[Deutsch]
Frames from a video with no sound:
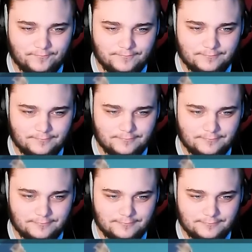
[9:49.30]
Kann
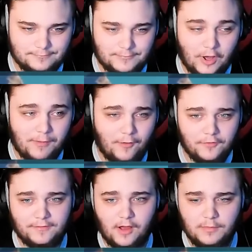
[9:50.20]
ich? Doch, mach ruhig,
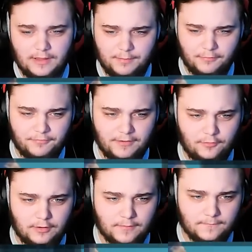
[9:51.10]
vertrau mir, ich bin auf dem Weg
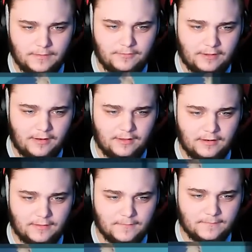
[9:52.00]
zu dir. Ich verteidige
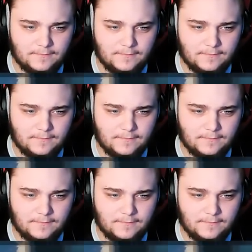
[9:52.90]
dich.